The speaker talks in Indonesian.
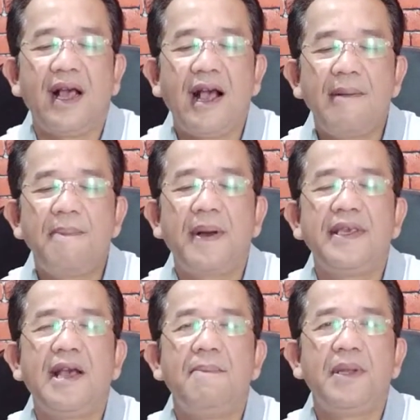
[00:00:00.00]
apa
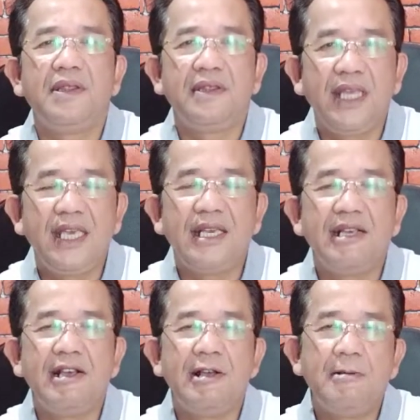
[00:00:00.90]
yang
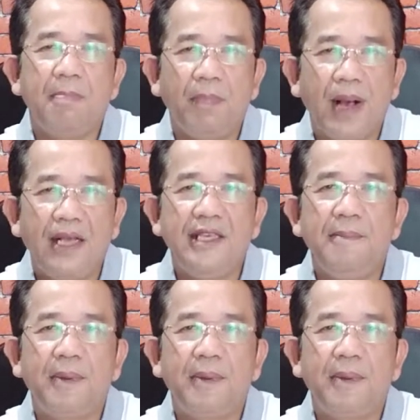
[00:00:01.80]
penting bagi